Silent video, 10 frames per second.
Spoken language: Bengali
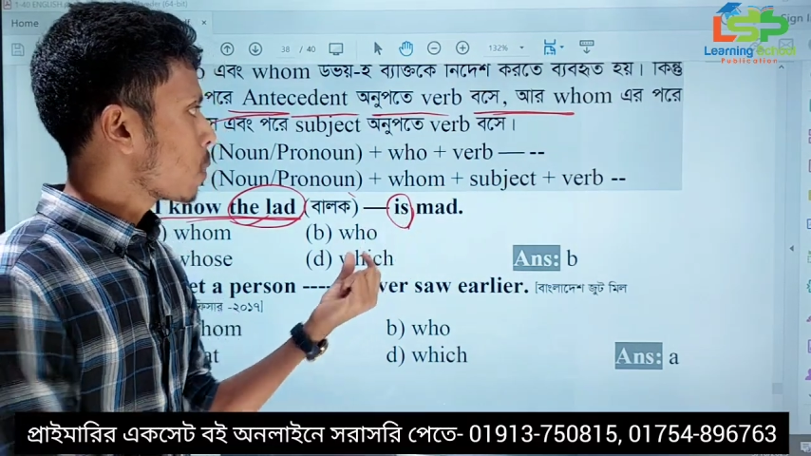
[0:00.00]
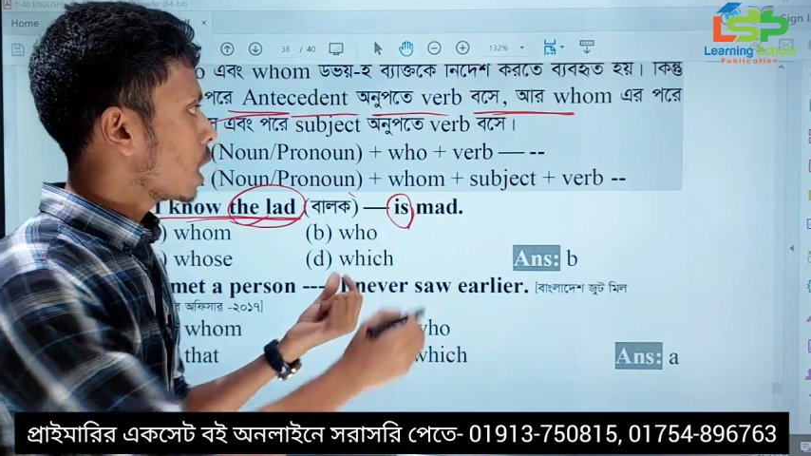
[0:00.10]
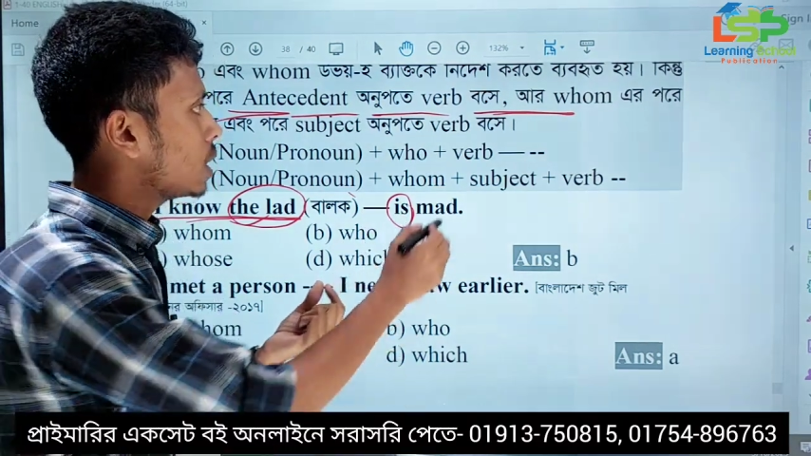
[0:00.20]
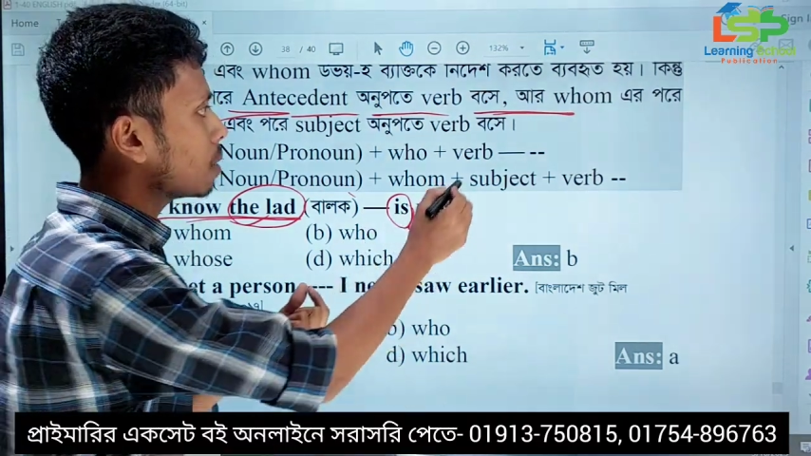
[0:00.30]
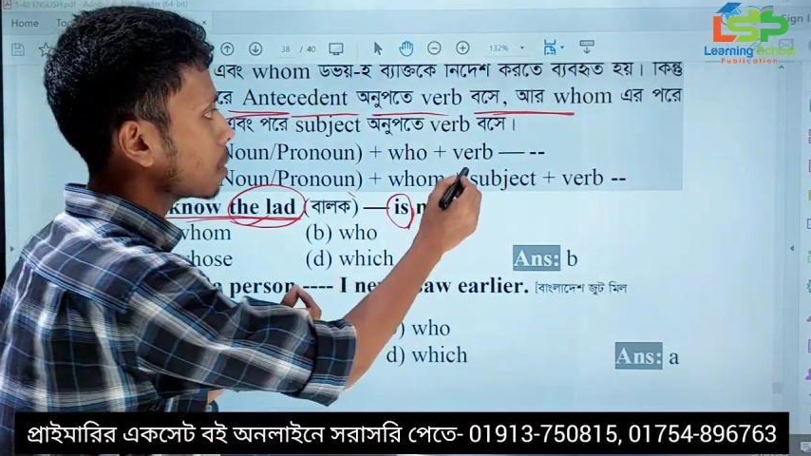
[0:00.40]

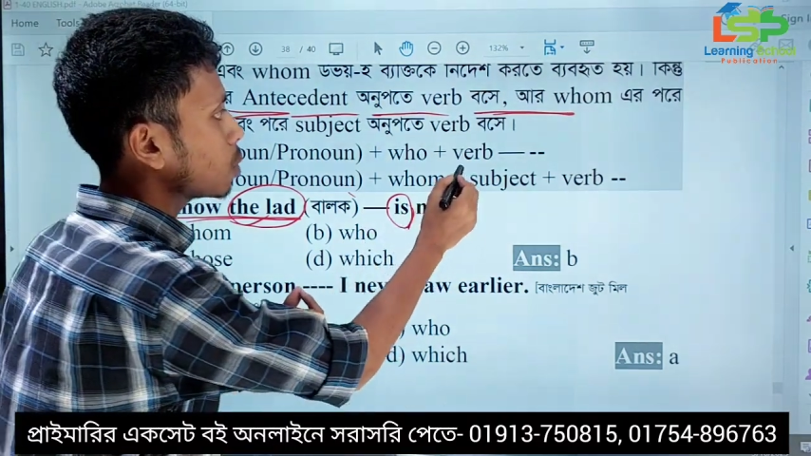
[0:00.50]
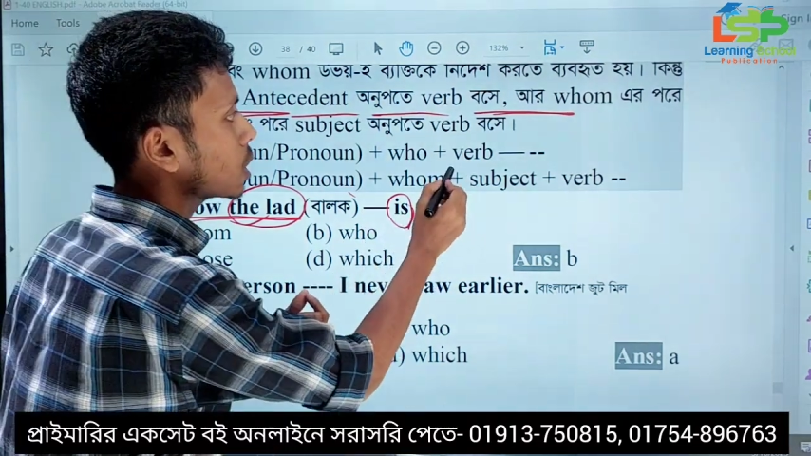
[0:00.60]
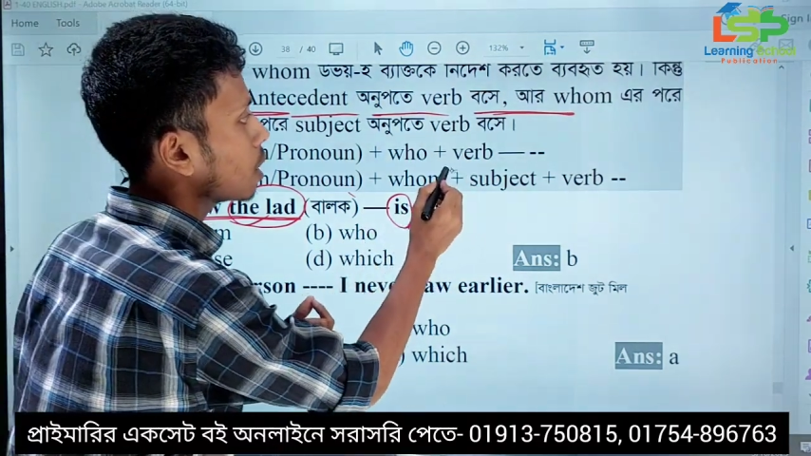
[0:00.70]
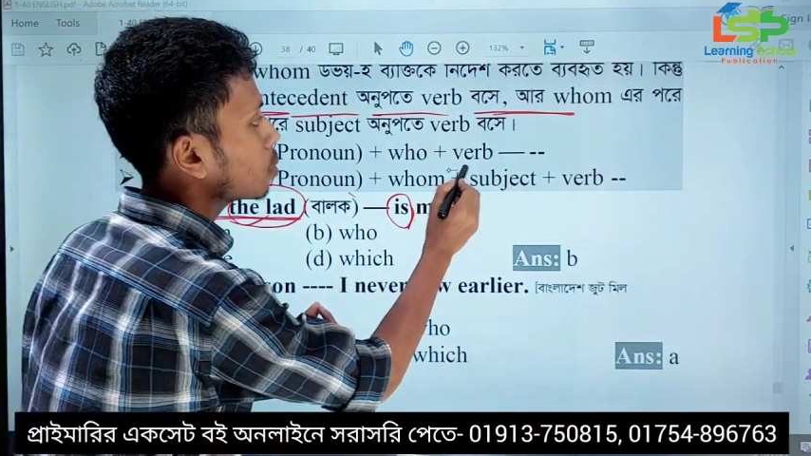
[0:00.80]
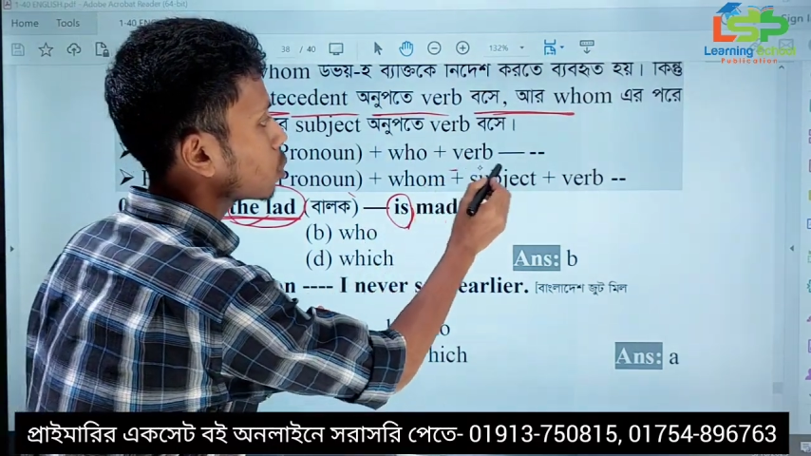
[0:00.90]
এই যে আমরা
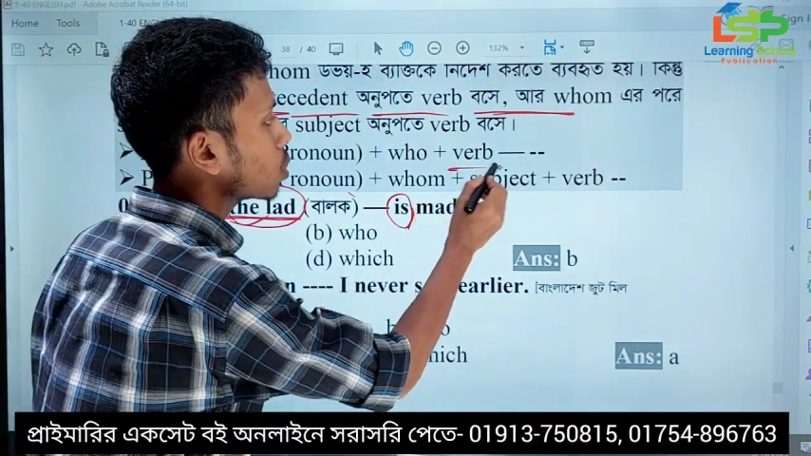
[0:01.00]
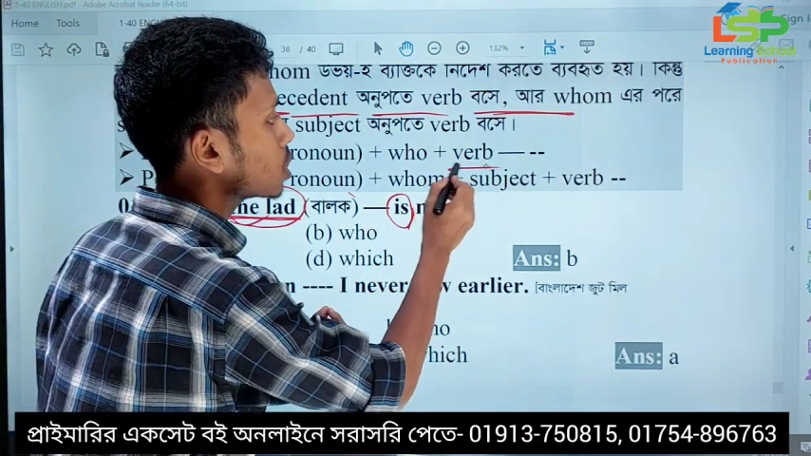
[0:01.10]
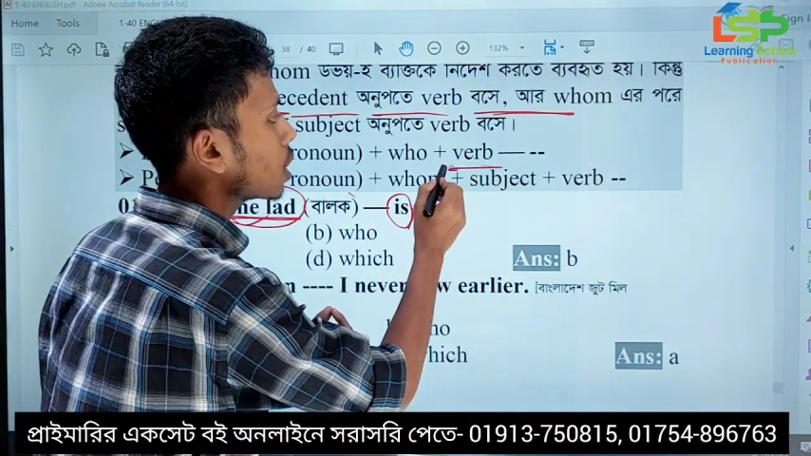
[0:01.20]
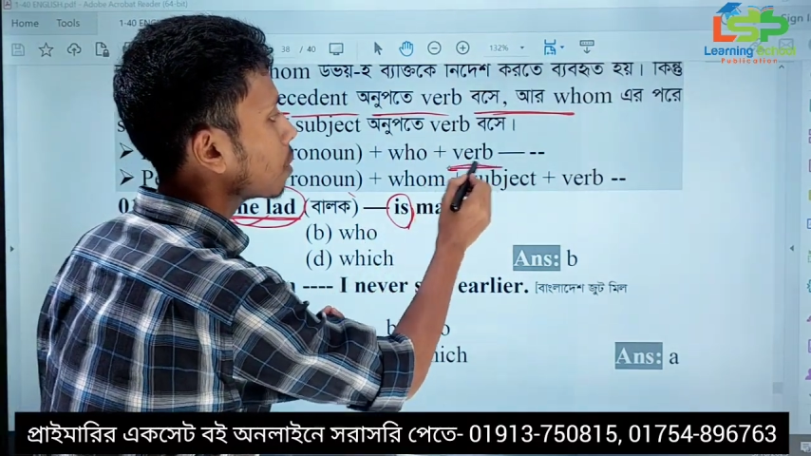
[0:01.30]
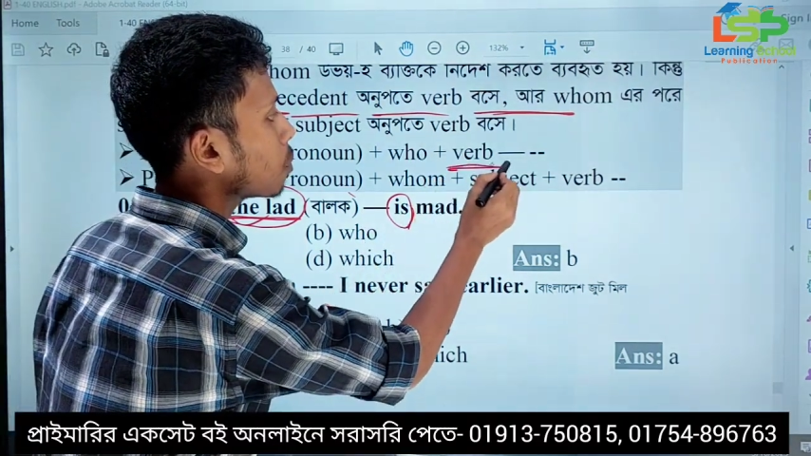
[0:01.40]
বলছিলাম
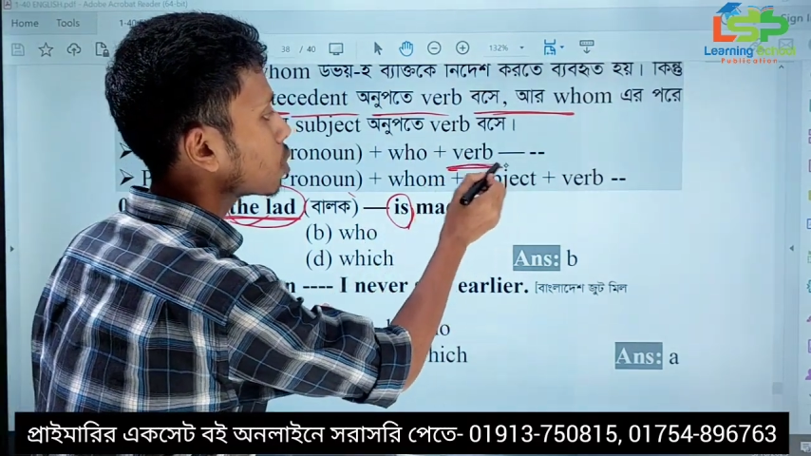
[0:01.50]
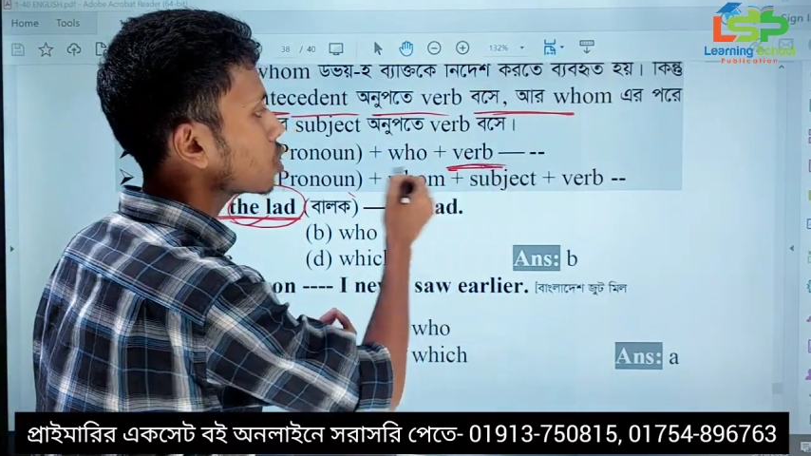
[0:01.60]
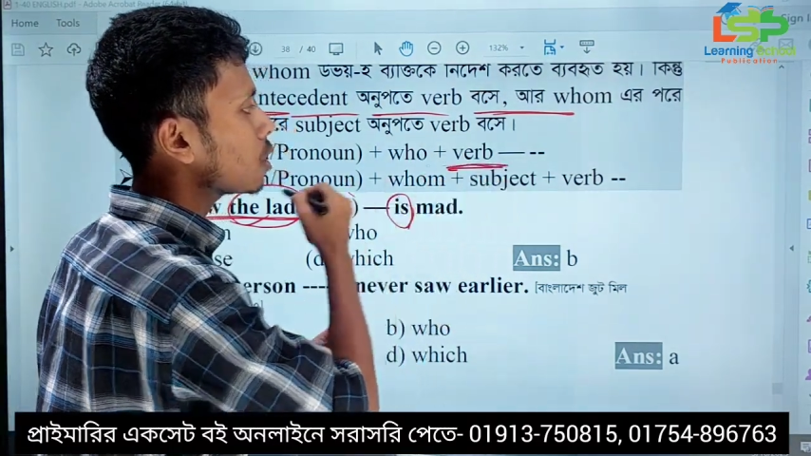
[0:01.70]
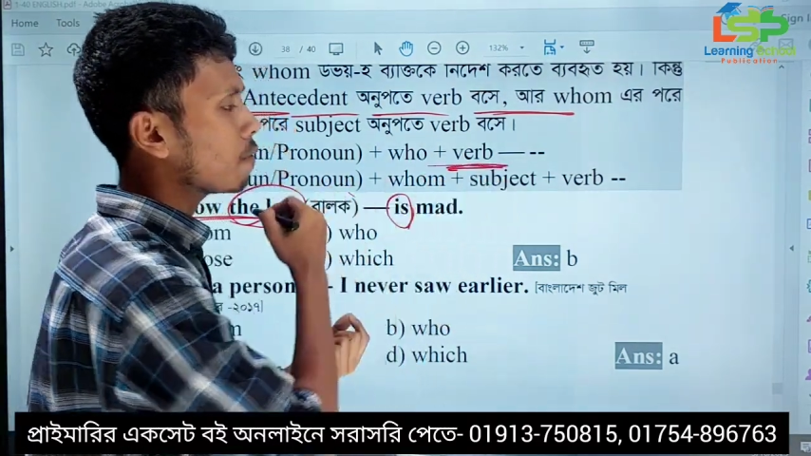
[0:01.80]
শূন্যস্থানের পর যদি